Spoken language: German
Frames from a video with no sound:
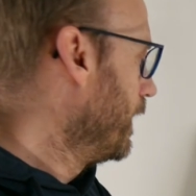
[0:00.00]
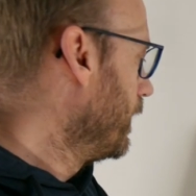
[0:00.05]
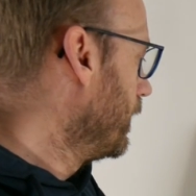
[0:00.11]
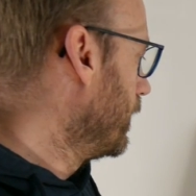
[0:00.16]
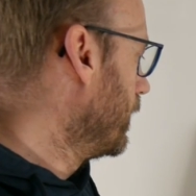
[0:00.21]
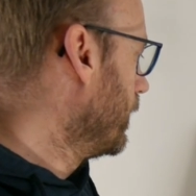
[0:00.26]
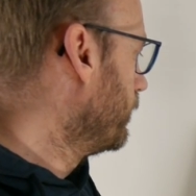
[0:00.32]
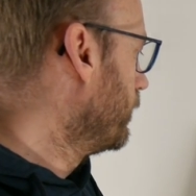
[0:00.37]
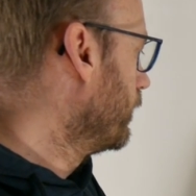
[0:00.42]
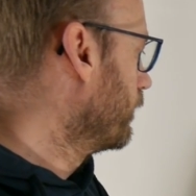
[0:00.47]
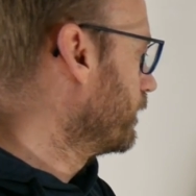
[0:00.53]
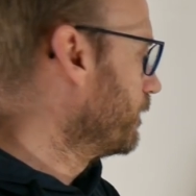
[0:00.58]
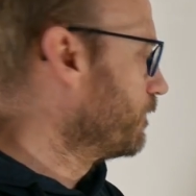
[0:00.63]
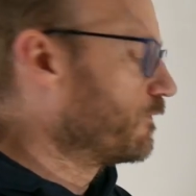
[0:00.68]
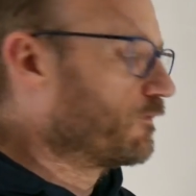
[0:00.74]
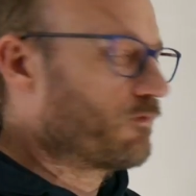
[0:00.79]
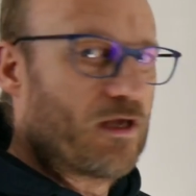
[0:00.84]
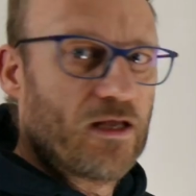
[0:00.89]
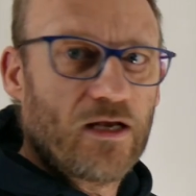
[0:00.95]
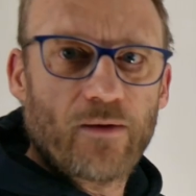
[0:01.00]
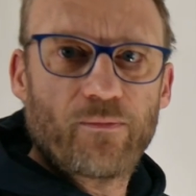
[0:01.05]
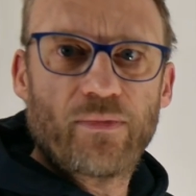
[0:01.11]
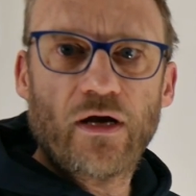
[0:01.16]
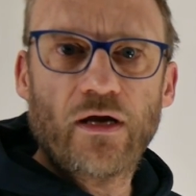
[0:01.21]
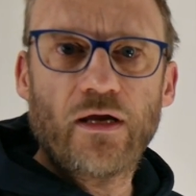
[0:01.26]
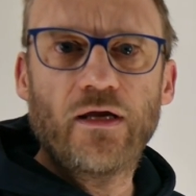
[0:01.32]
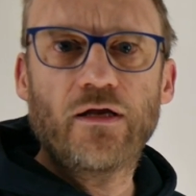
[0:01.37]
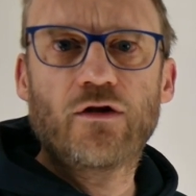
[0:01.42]
Die gibt es im
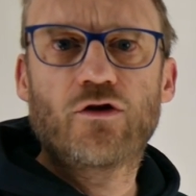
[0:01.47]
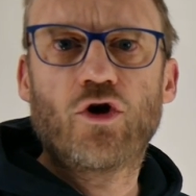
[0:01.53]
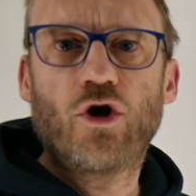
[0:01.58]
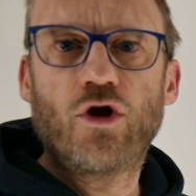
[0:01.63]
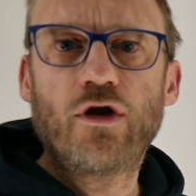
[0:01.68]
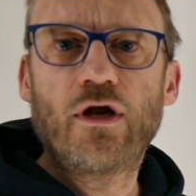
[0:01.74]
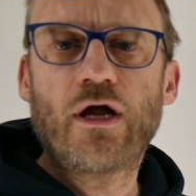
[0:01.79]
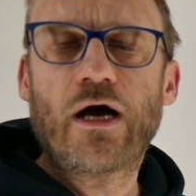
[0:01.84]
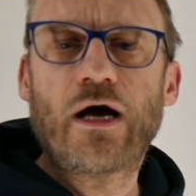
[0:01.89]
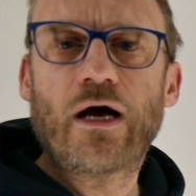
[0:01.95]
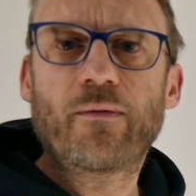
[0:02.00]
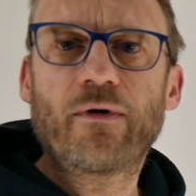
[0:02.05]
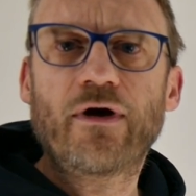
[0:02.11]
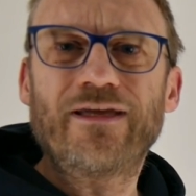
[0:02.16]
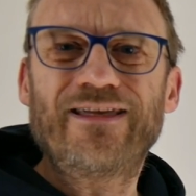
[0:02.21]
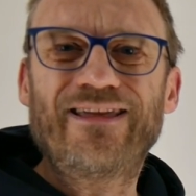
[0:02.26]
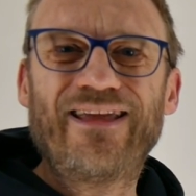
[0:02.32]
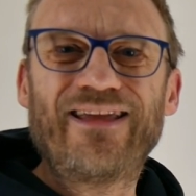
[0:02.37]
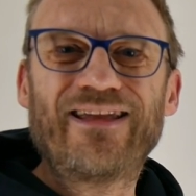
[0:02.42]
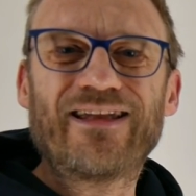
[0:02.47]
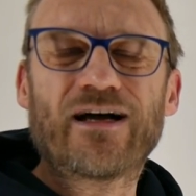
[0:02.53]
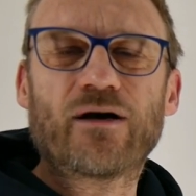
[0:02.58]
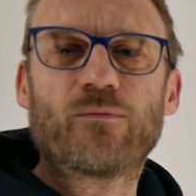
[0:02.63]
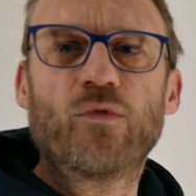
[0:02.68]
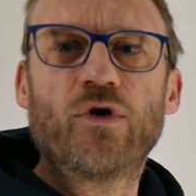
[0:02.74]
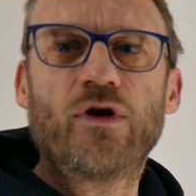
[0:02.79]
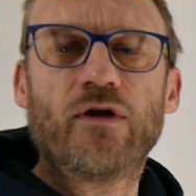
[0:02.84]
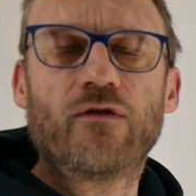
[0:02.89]
10er-Paket, können aber je
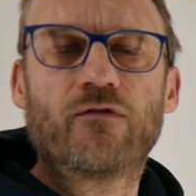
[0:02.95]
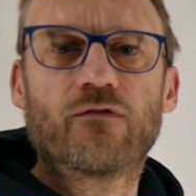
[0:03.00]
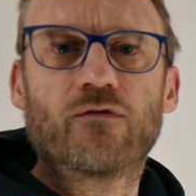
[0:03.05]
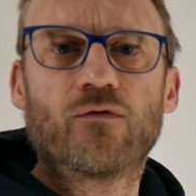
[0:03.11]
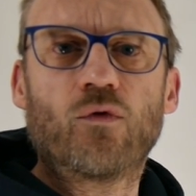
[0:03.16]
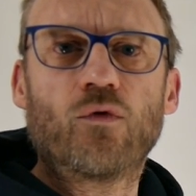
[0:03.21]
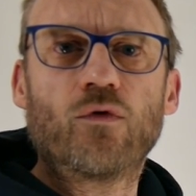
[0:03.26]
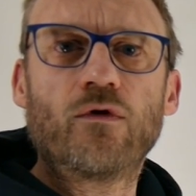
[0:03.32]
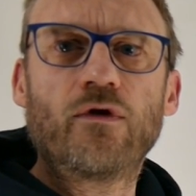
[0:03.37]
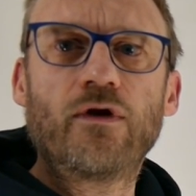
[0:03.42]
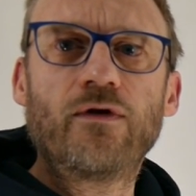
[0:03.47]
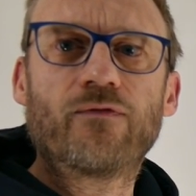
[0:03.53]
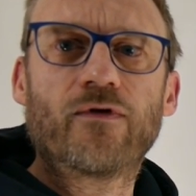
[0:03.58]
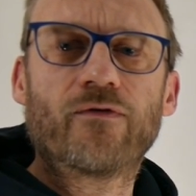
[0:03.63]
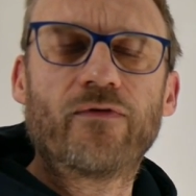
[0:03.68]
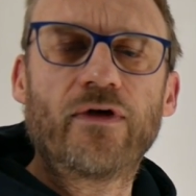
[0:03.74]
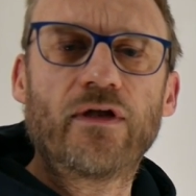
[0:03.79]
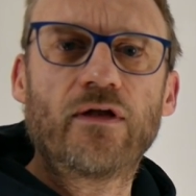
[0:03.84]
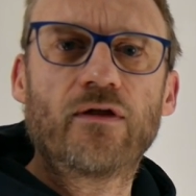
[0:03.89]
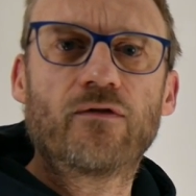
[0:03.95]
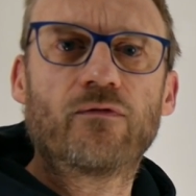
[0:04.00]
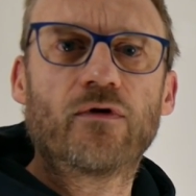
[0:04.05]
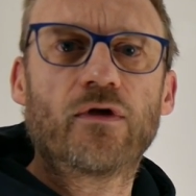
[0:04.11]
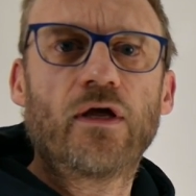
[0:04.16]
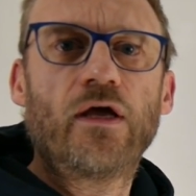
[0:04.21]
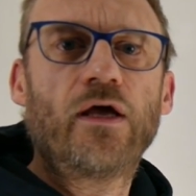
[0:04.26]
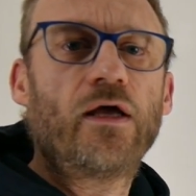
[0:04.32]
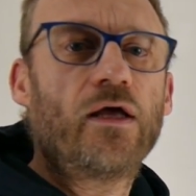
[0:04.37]
nach Munition, die verwendet
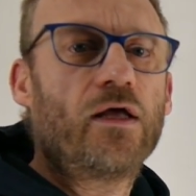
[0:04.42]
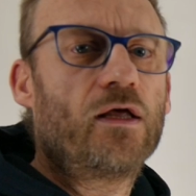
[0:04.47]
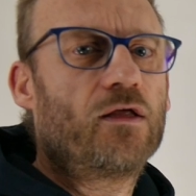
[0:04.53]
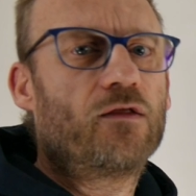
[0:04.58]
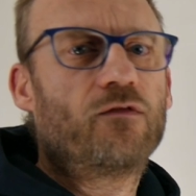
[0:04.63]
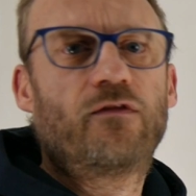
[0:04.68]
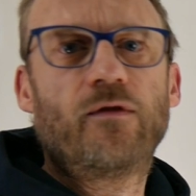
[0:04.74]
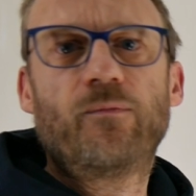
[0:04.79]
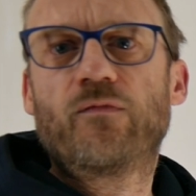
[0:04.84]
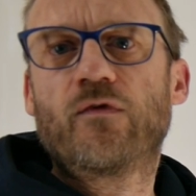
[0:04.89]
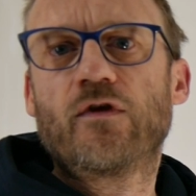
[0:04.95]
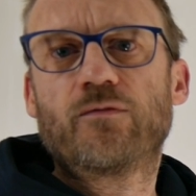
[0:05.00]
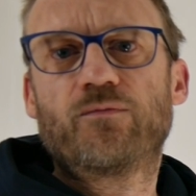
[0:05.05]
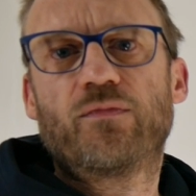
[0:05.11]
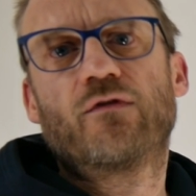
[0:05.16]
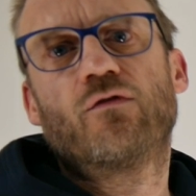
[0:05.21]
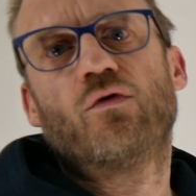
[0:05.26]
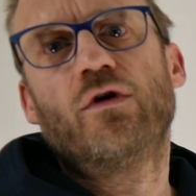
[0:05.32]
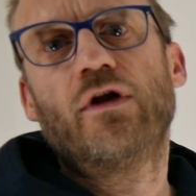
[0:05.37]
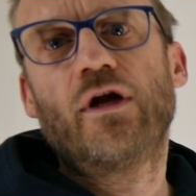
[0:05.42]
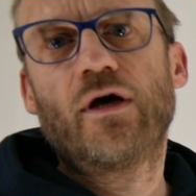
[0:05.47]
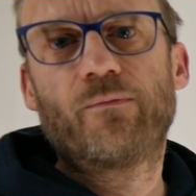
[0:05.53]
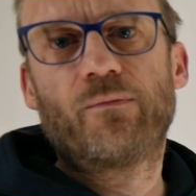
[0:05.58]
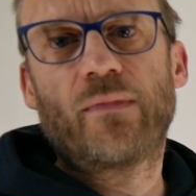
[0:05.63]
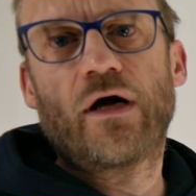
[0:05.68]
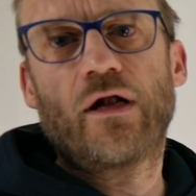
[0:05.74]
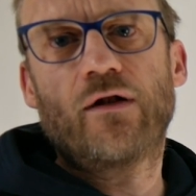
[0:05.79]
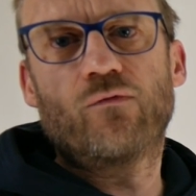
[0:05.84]
wird, 70 bis
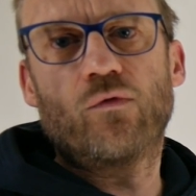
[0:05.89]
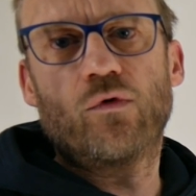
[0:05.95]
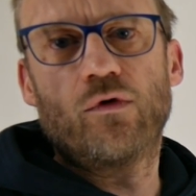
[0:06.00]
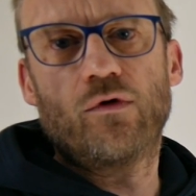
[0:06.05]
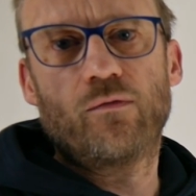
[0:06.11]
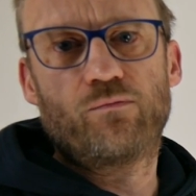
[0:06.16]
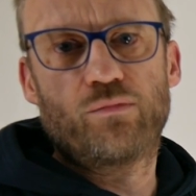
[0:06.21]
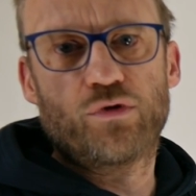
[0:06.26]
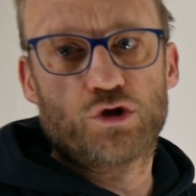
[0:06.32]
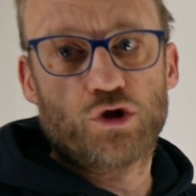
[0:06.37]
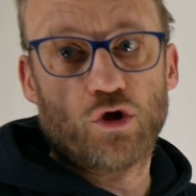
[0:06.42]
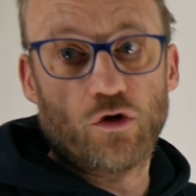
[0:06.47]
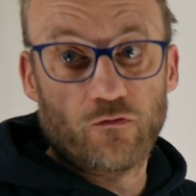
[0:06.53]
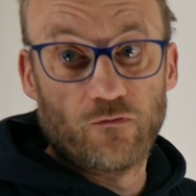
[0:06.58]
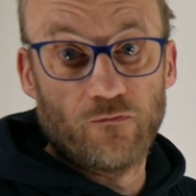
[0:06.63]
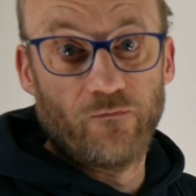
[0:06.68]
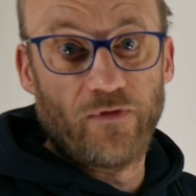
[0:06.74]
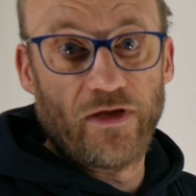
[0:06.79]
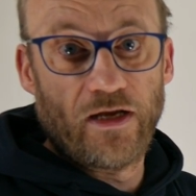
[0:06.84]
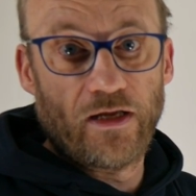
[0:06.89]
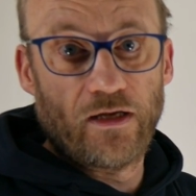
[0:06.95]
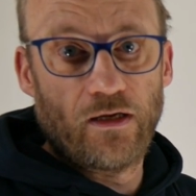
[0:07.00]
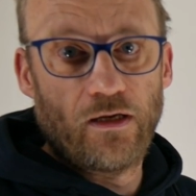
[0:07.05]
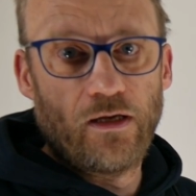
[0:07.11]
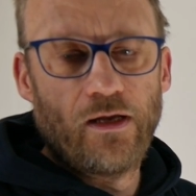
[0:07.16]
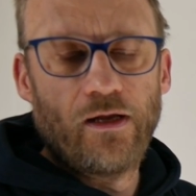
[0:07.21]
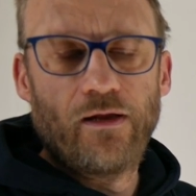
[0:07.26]
100 Mal wohl beschossen werden.